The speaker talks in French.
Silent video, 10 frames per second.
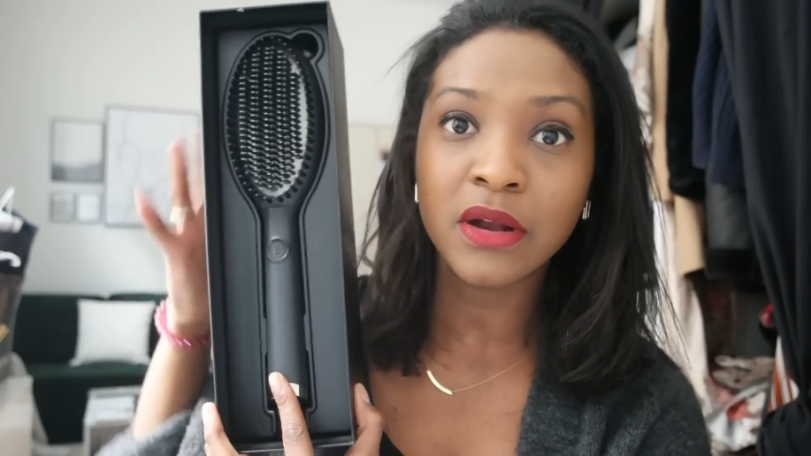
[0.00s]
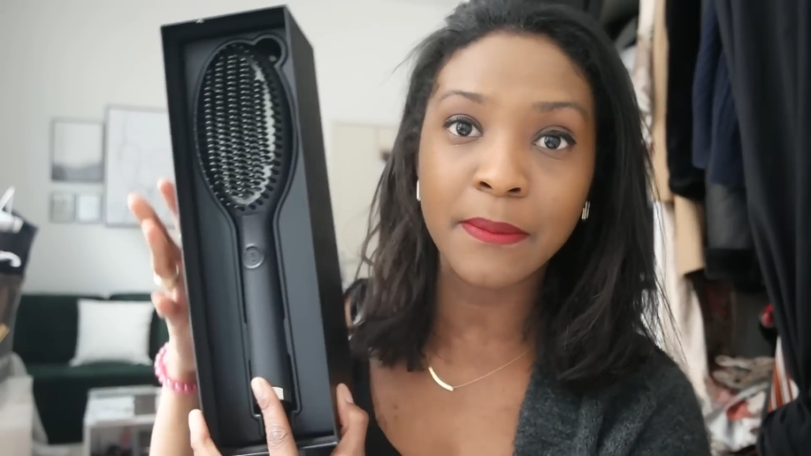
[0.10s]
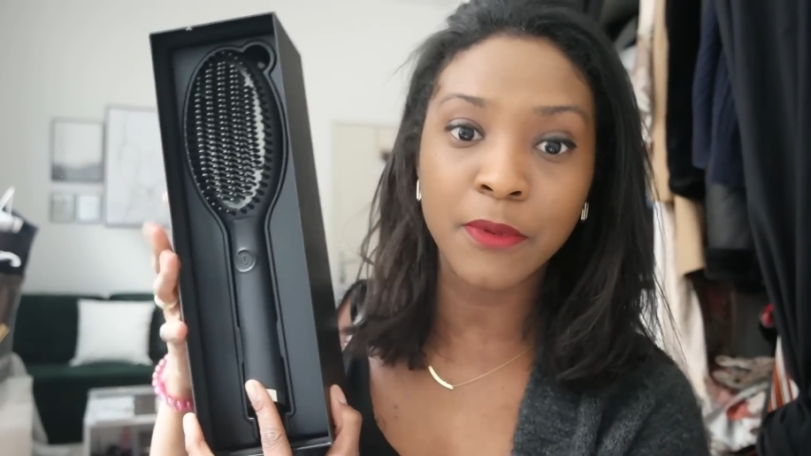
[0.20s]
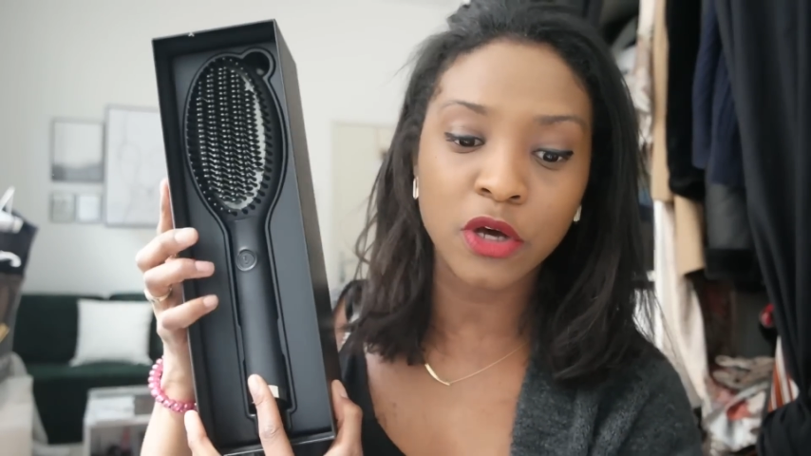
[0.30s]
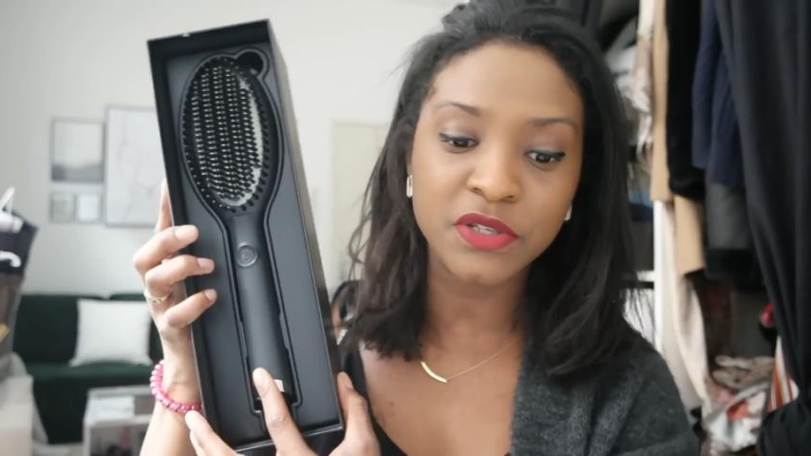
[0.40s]

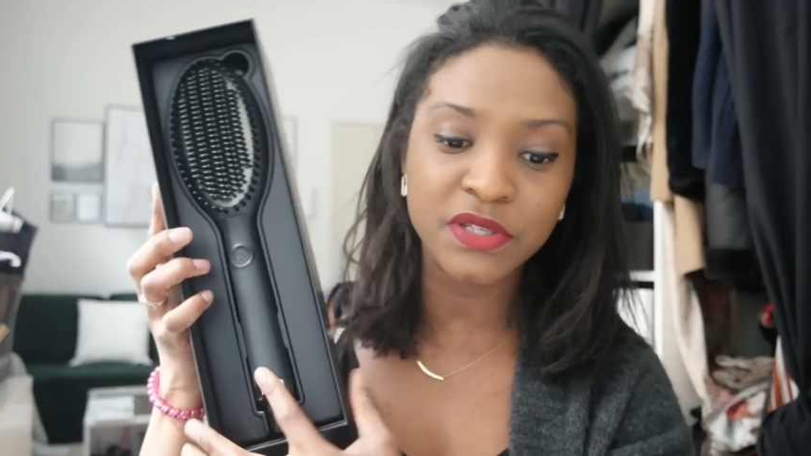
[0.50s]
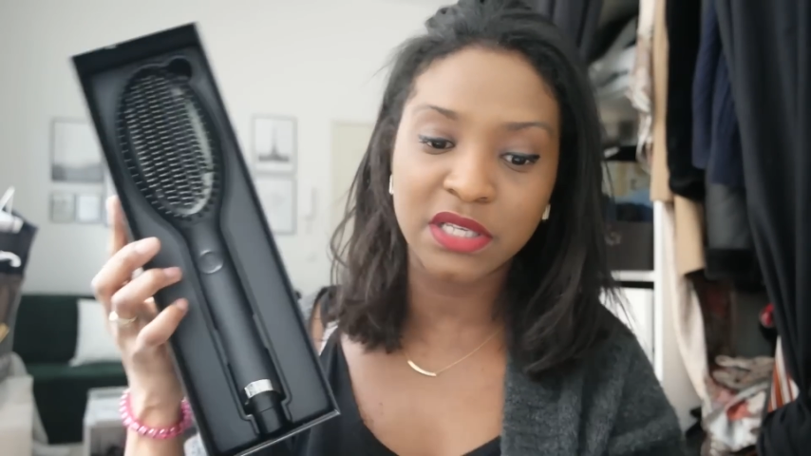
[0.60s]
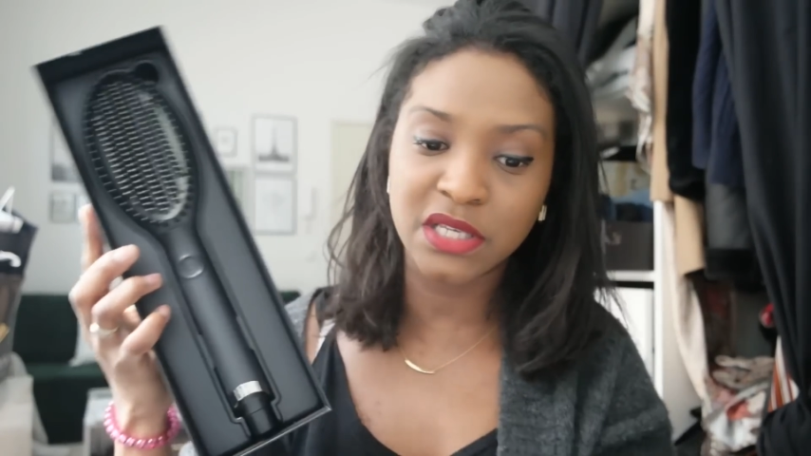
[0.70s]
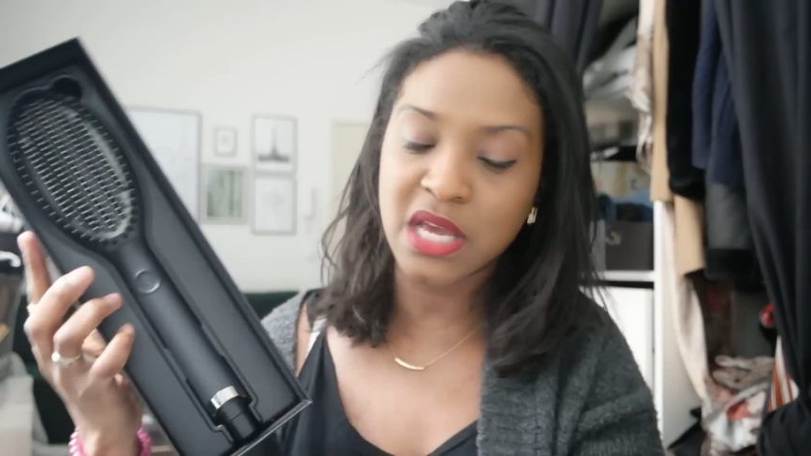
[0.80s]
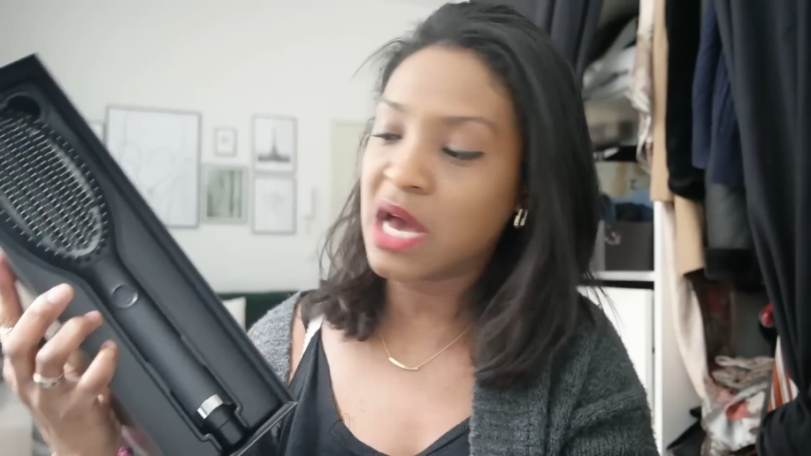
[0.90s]
la brosse
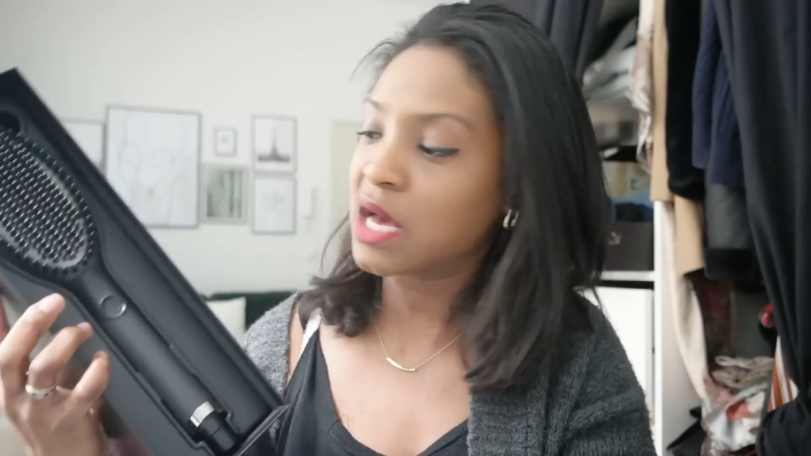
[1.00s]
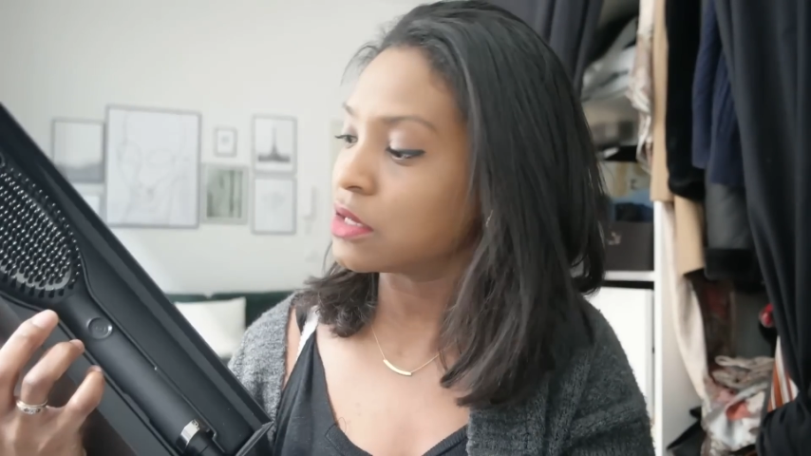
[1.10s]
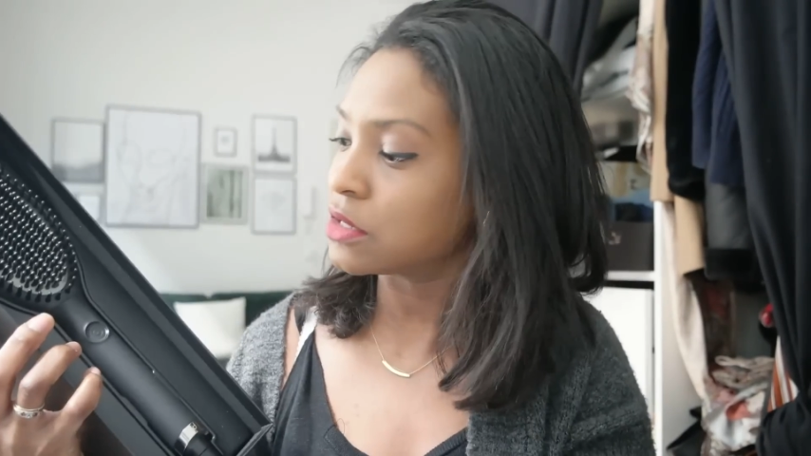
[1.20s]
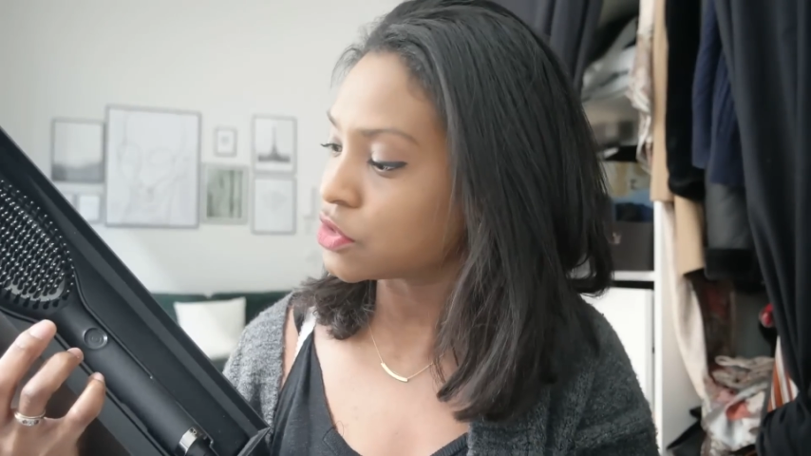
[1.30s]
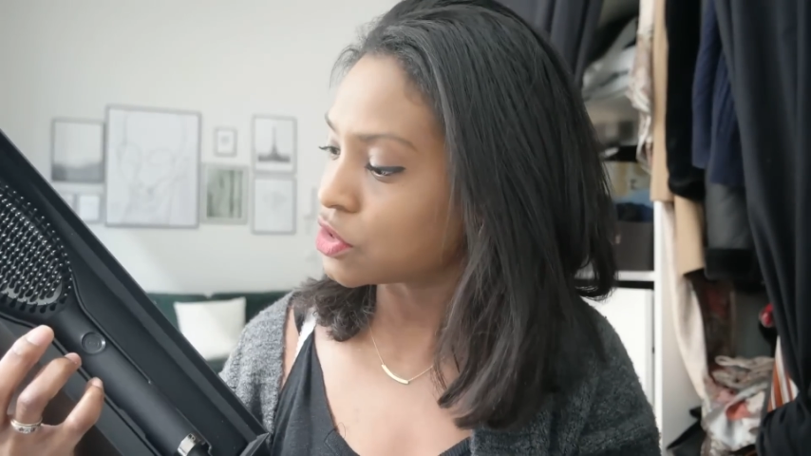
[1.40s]
qui a euh,